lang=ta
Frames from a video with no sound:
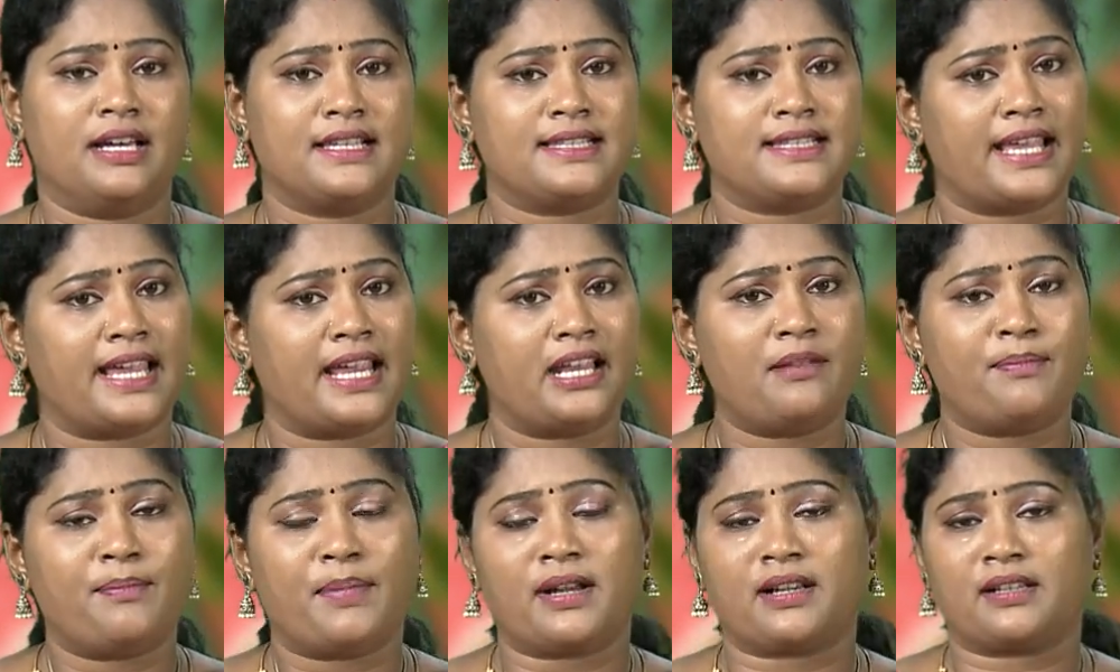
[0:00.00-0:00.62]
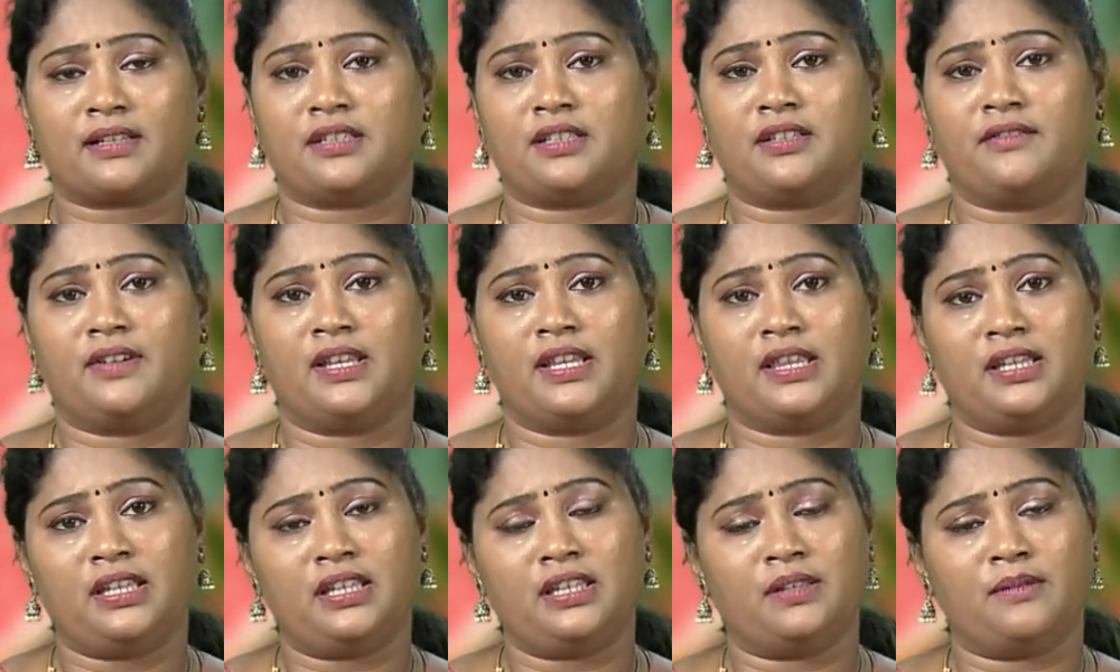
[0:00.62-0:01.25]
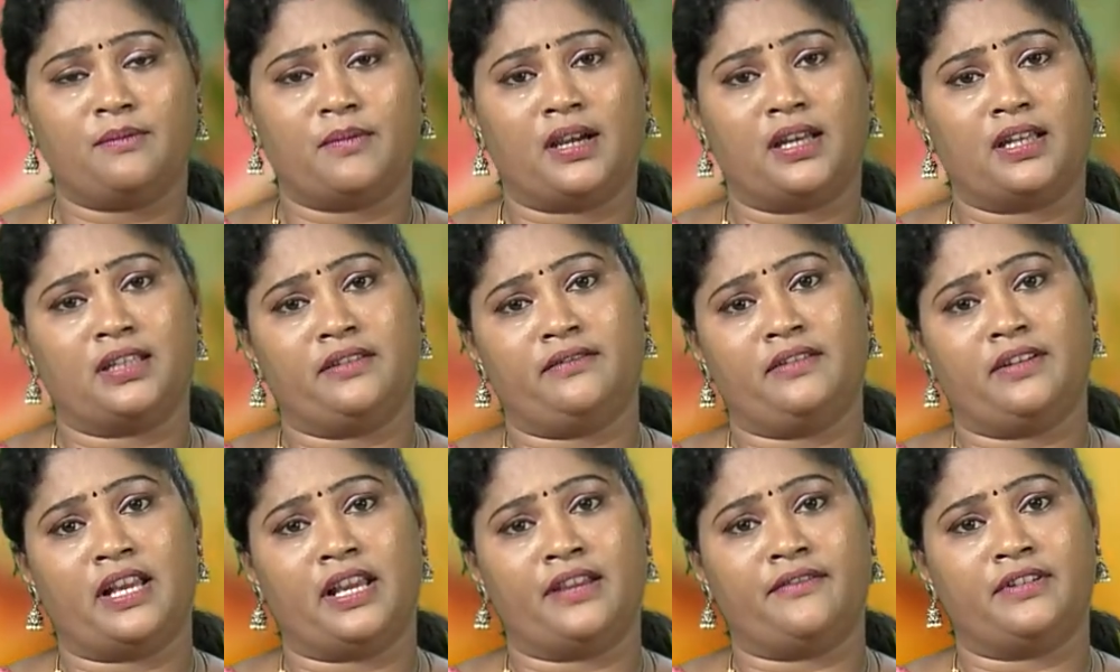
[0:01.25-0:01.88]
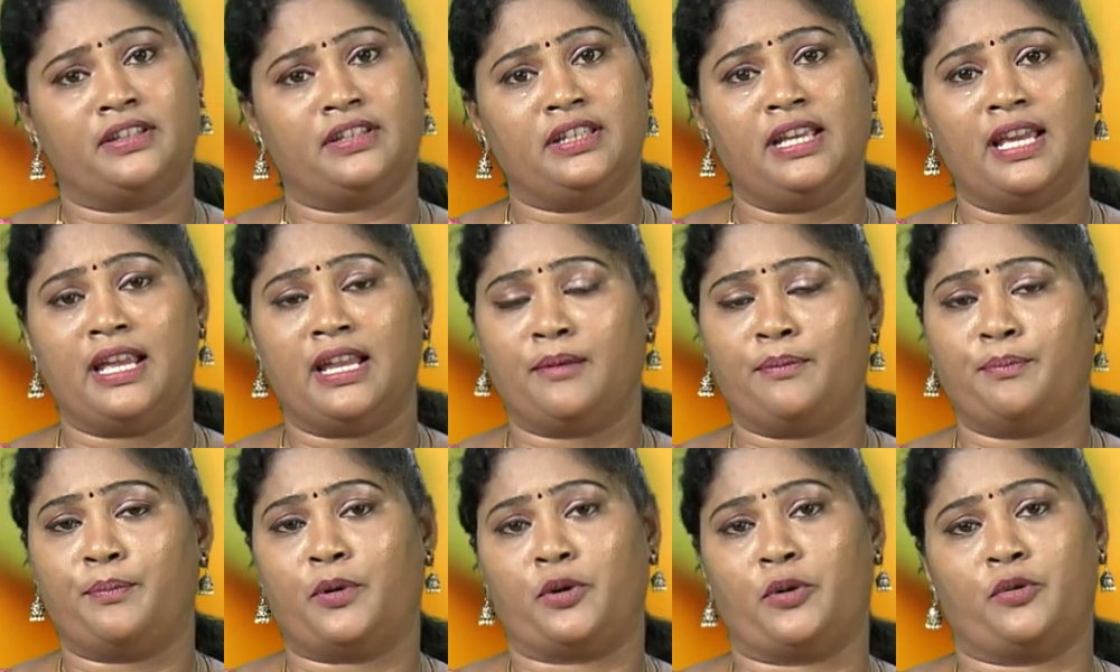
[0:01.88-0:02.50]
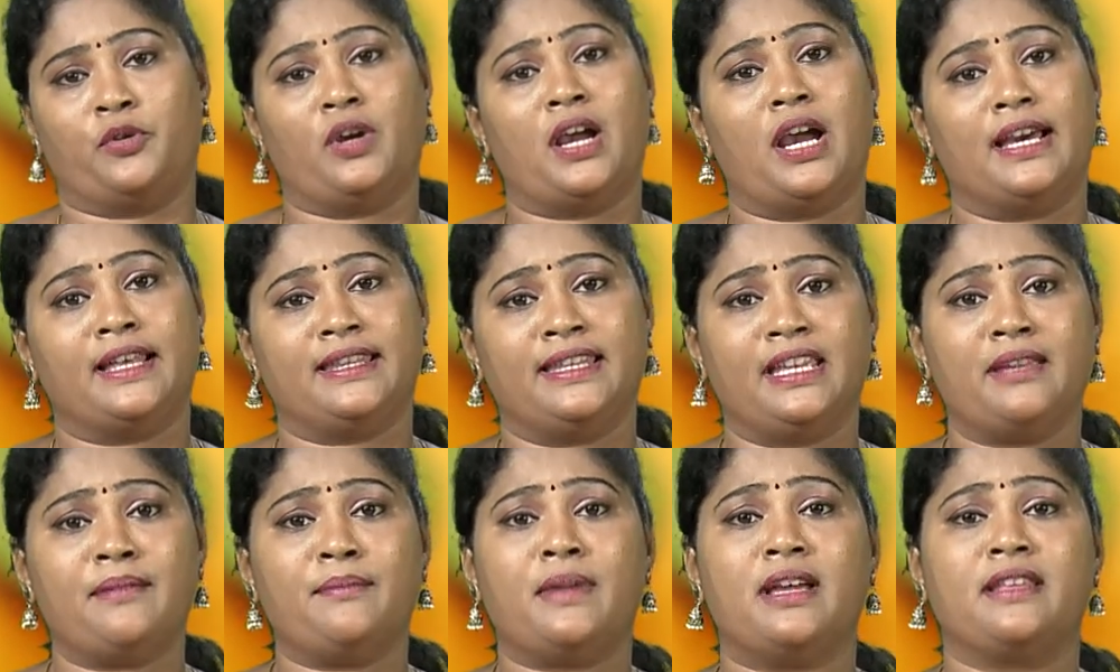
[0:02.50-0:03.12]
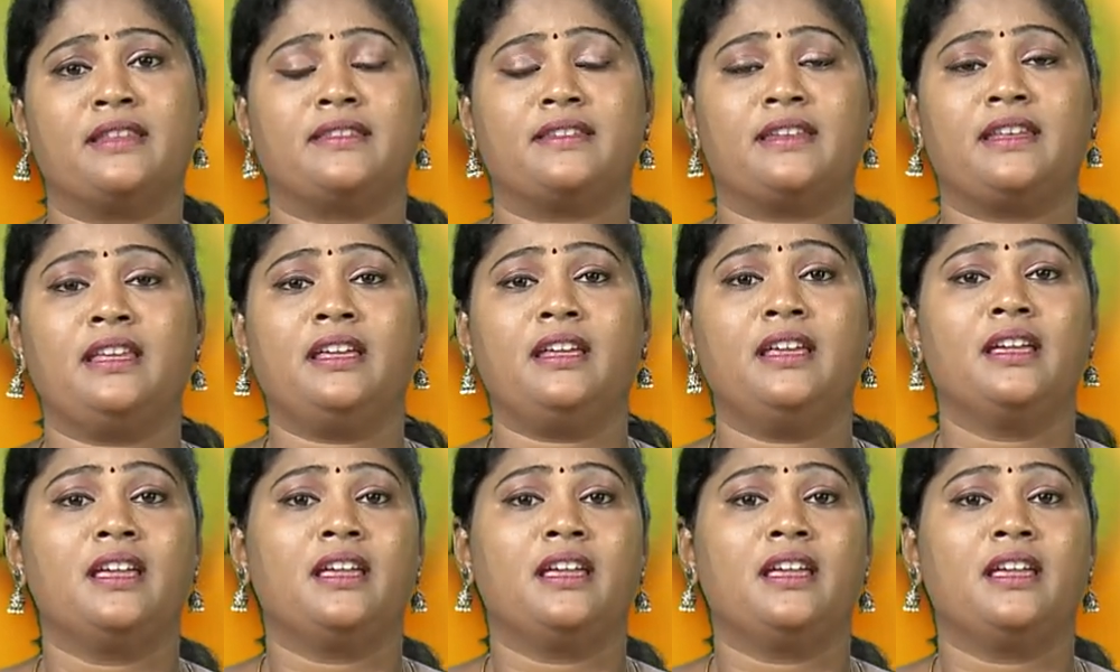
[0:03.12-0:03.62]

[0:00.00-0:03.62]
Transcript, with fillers: செயல்படுறதுக்கு வந்து இந்த மாதவிடாய் வந்து ஹெல்ப் பண்ணும் அதே மாதிரி